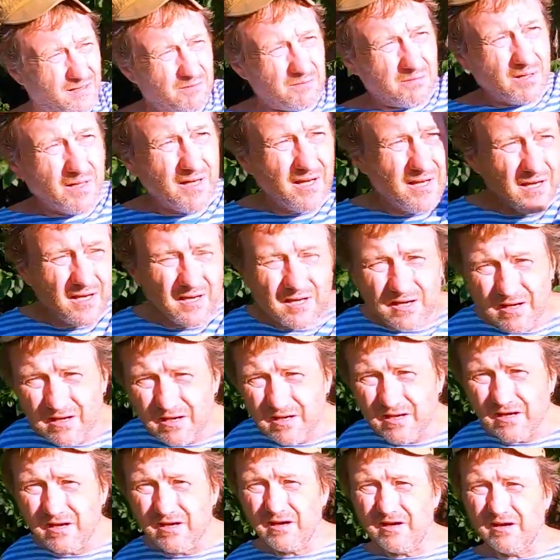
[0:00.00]
там
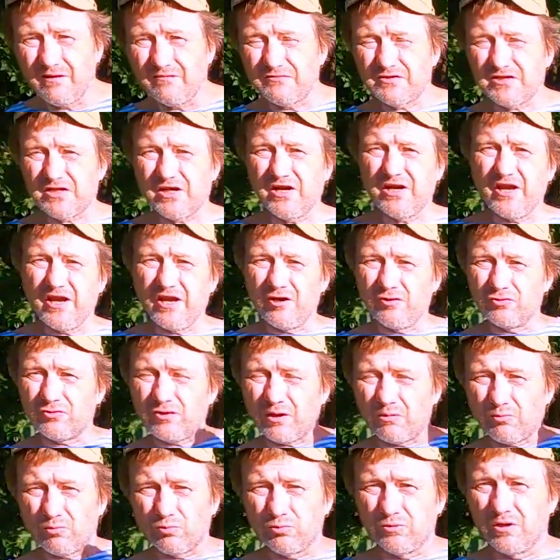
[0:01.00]
э, в шею,
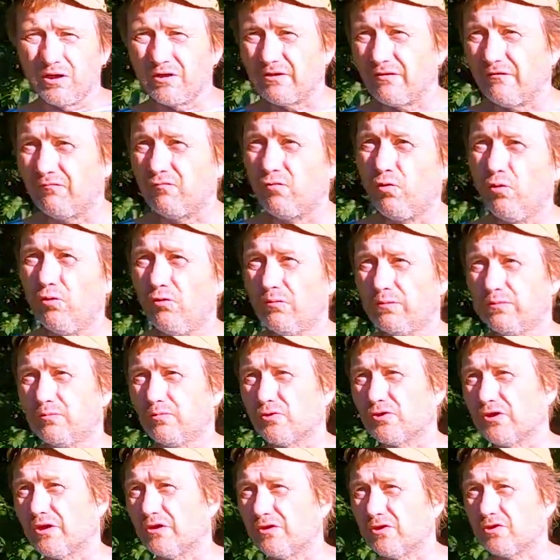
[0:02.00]
там куда-то в голову,
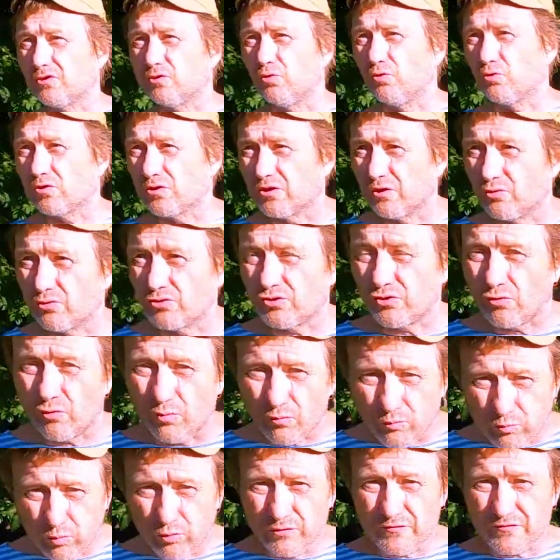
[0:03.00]
потому что это сложно очень.
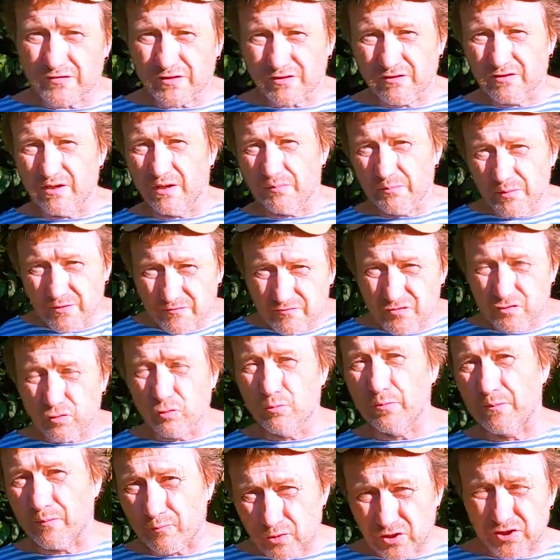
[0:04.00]
Он будет всегда бить в
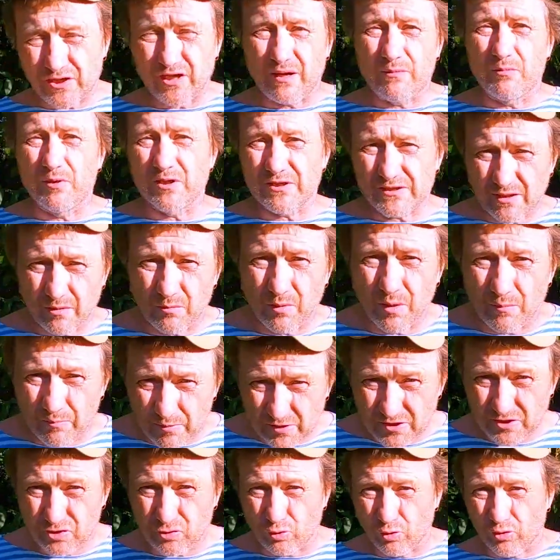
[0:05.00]
живот, потому что самое-самое
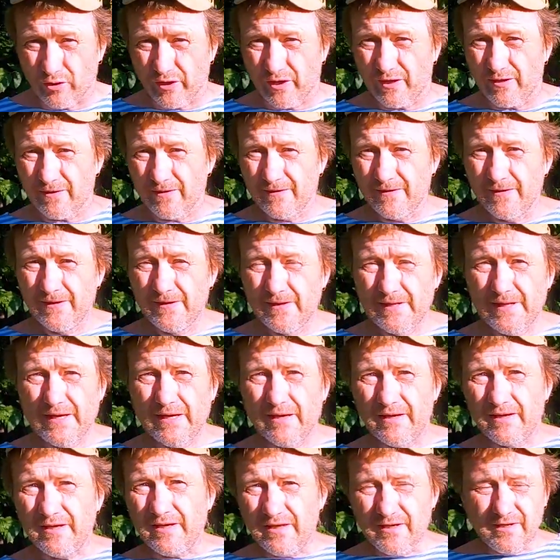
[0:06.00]
простое.
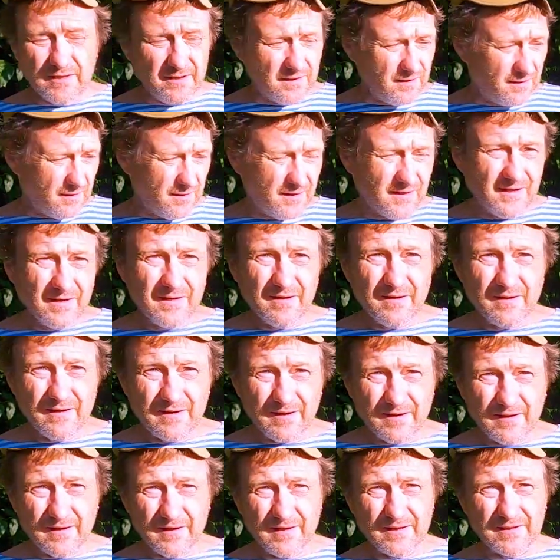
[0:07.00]
И
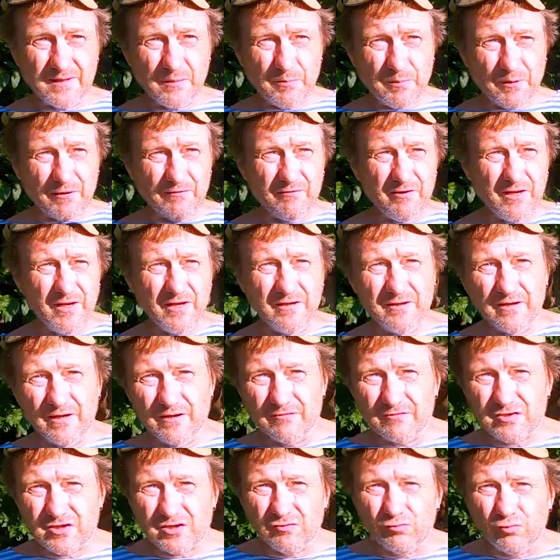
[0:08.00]
э,
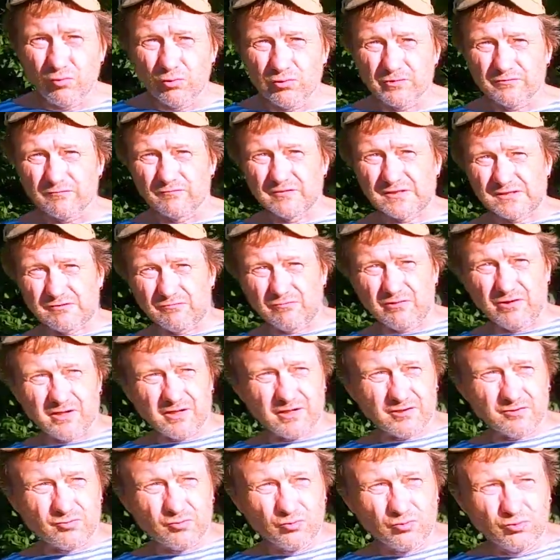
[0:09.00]
направление в живот
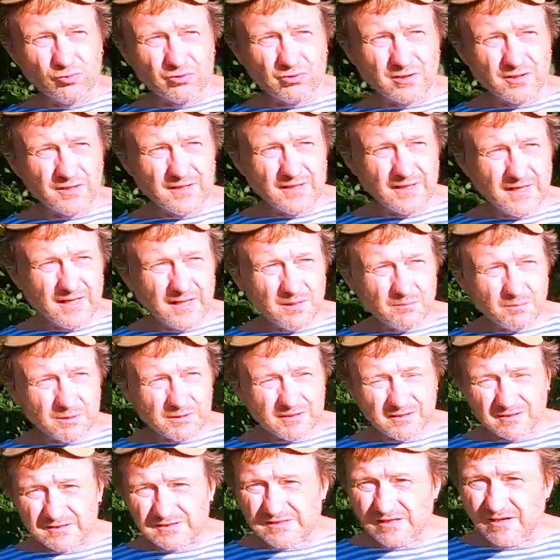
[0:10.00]
вызывает у
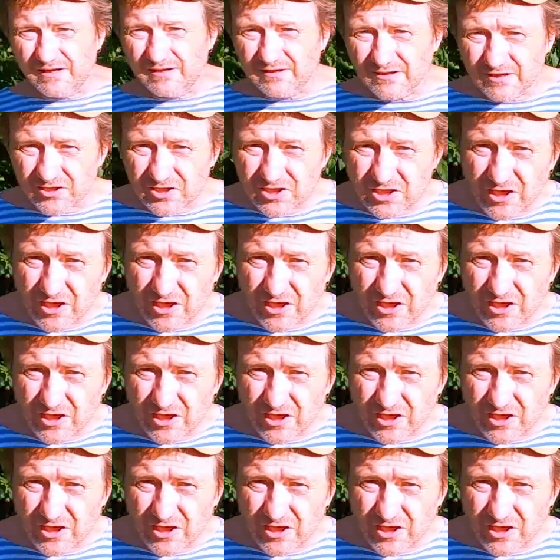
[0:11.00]
потенциальной